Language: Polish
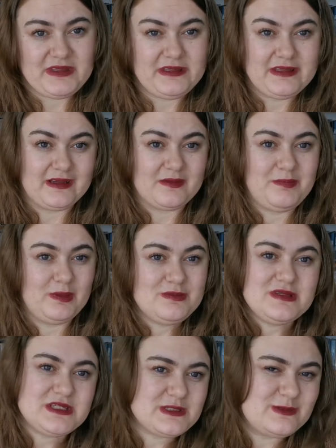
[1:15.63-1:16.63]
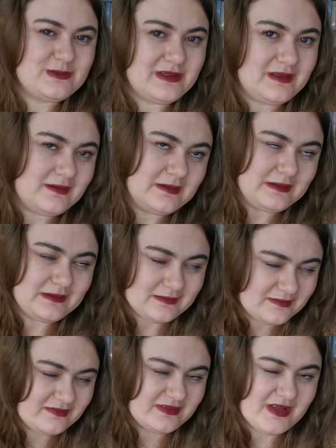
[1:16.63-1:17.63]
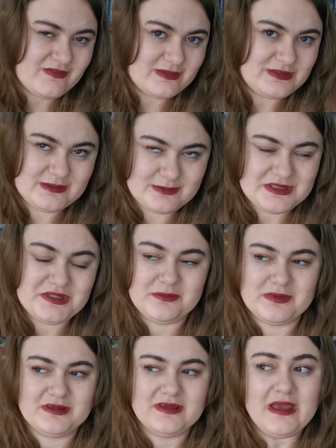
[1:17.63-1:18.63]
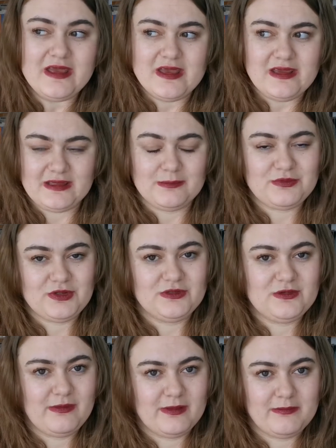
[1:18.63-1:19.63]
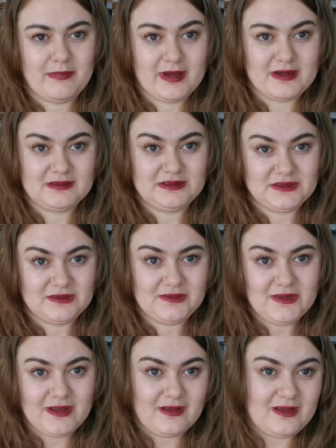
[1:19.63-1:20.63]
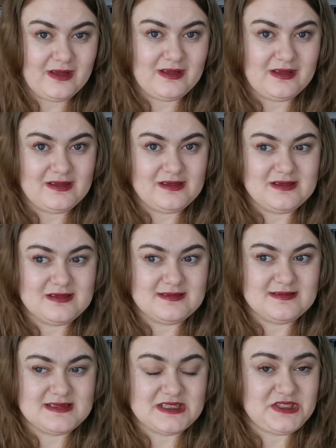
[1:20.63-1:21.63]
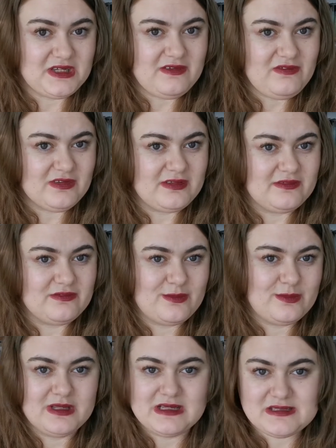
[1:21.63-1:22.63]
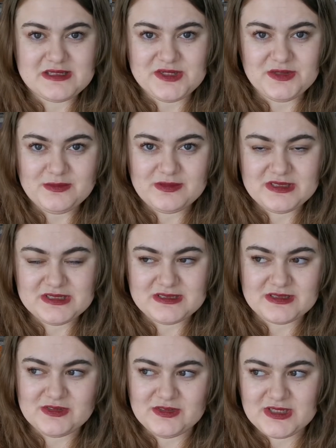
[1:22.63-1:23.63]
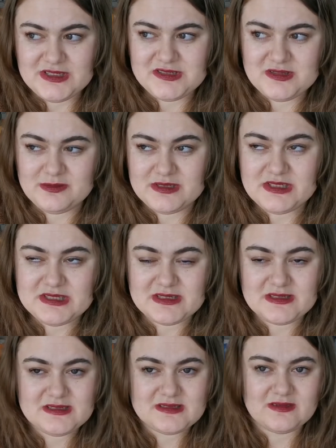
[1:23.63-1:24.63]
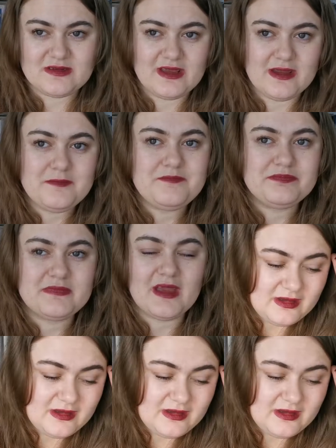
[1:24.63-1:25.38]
I tak, pomysł y, wydawał się być dobry i na początku byłam bardzo y, zaciekawiona w ogóle, co to będzie za książka, co to będzie za historia.